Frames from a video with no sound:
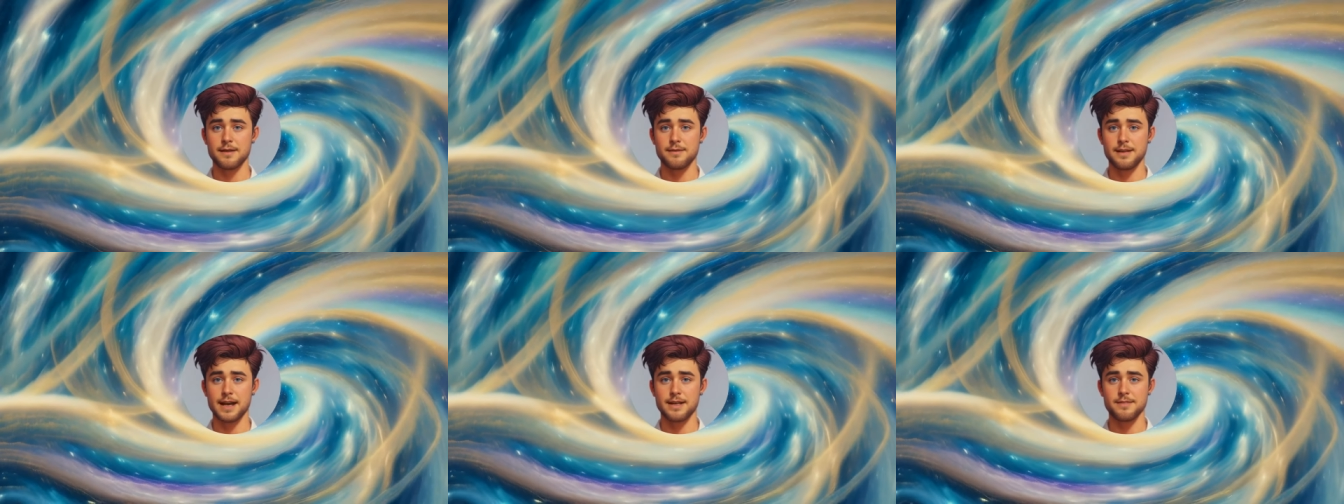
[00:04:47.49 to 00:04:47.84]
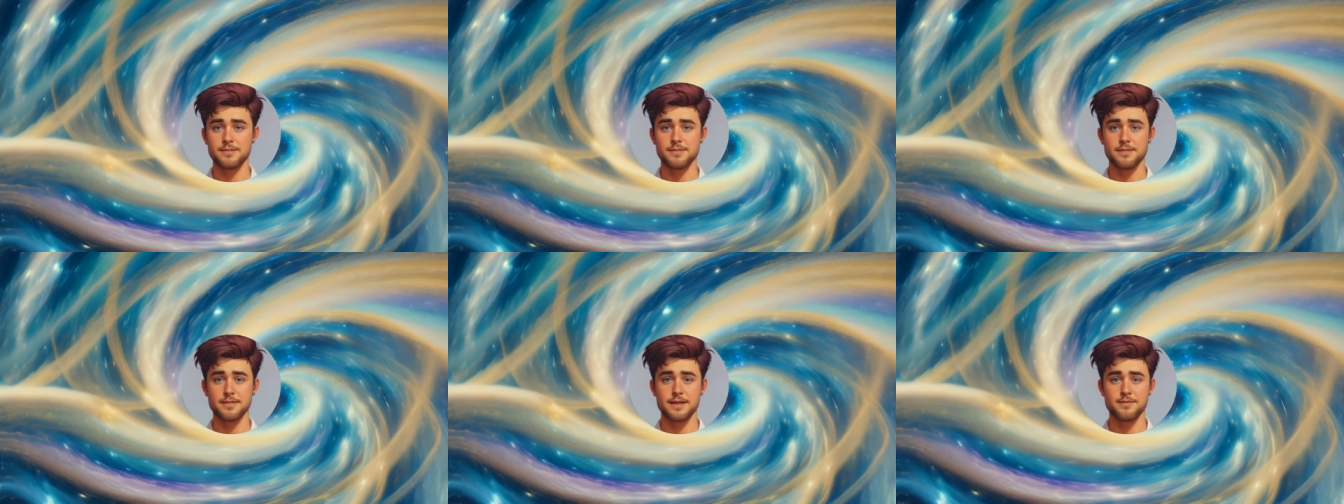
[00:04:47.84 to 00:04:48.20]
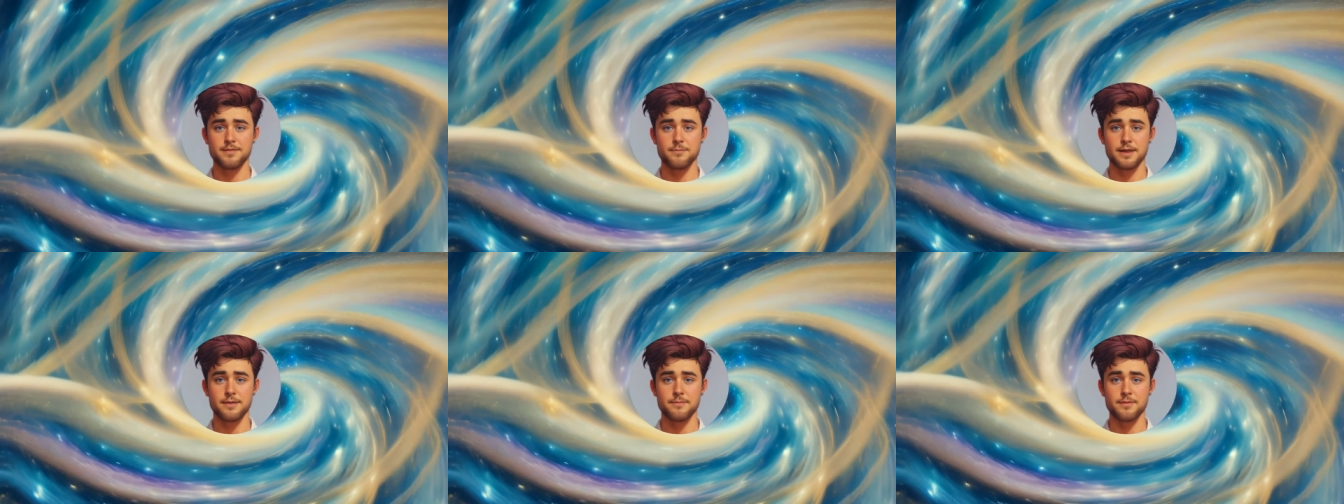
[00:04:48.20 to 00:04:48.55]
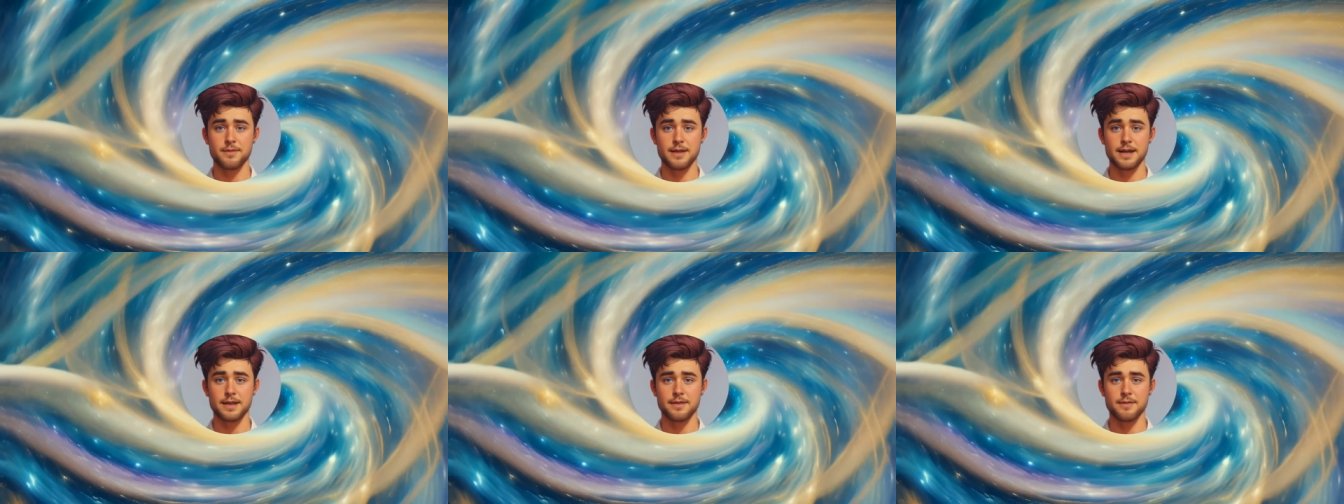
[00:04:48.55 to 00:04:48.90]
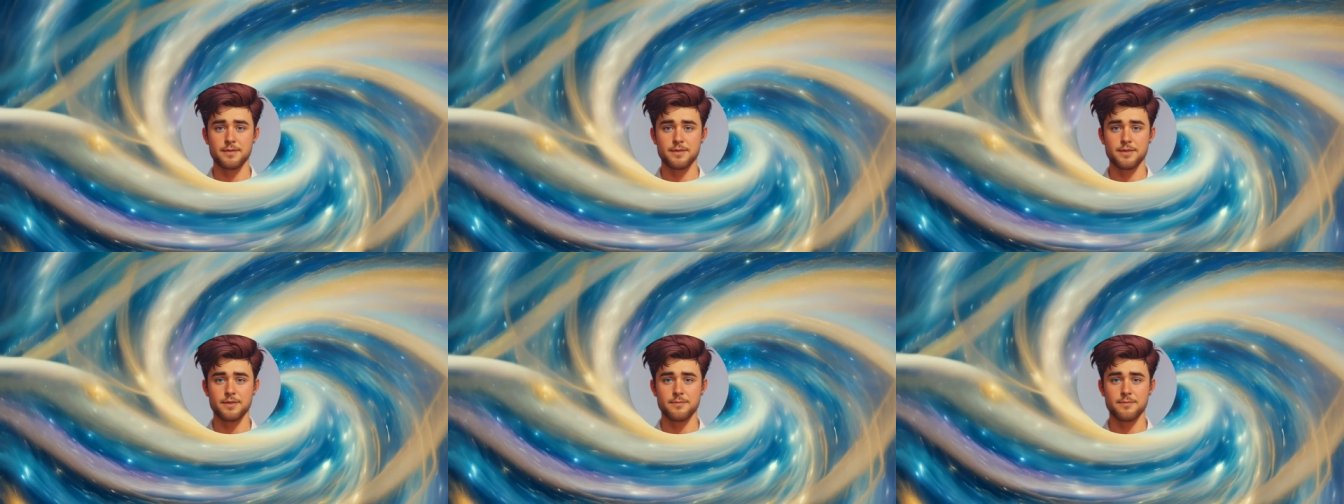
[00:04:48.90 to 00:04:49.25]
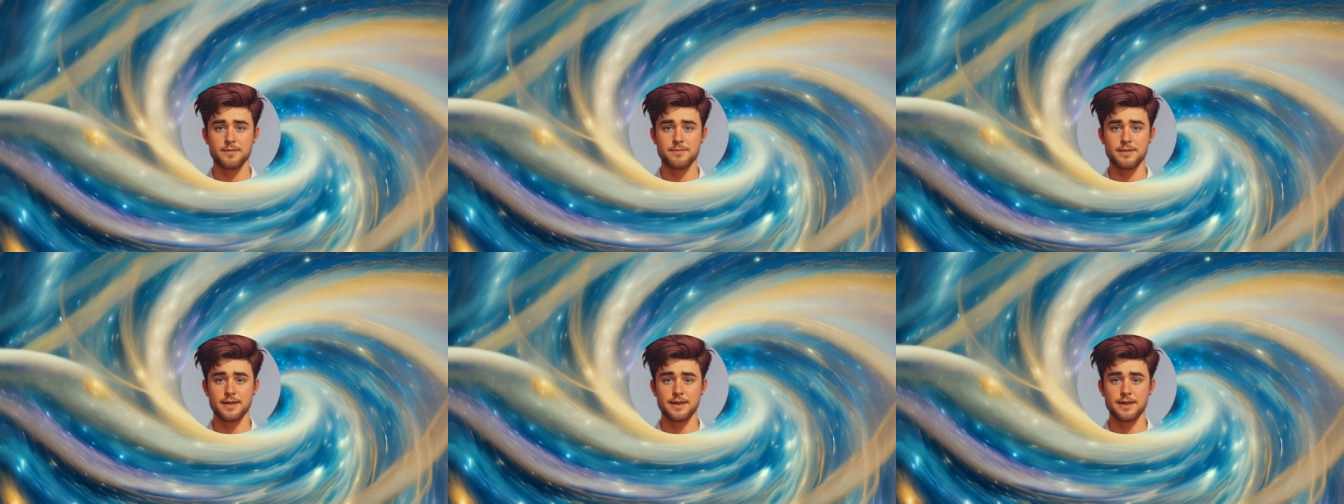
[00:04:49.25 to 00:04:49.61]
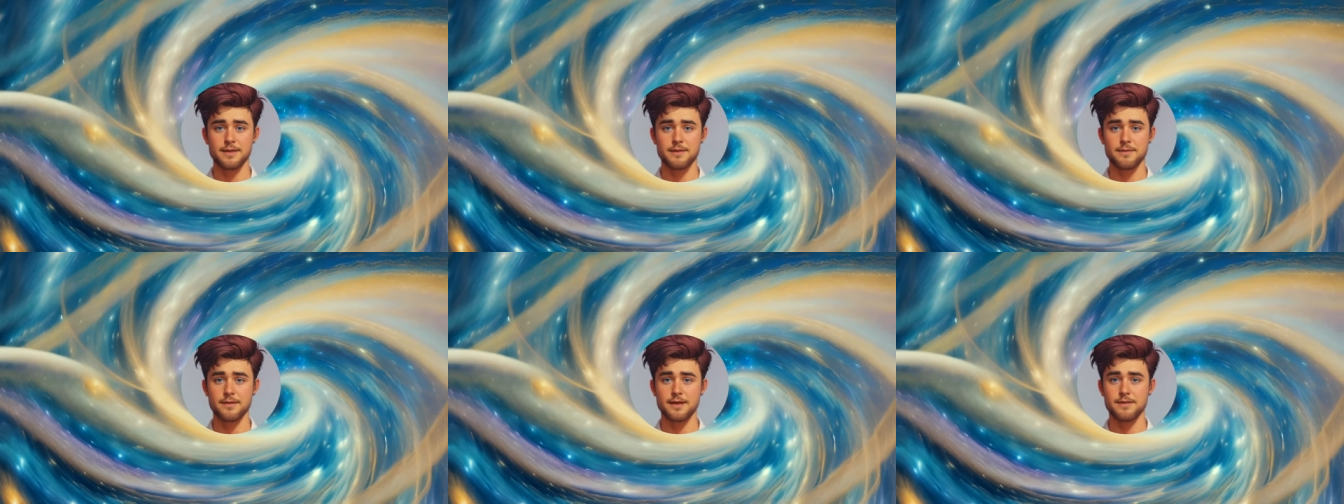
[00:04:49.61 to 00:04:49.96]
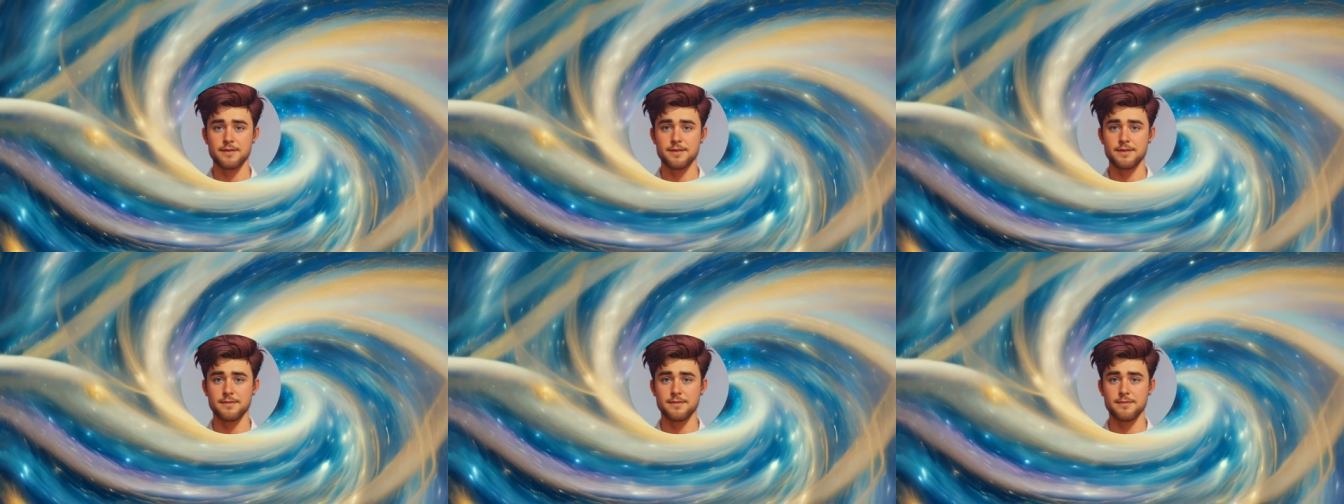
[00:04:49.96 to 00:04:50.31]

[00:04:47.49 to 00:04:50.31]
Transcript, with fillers: дайте знать своими лайками и комментариями –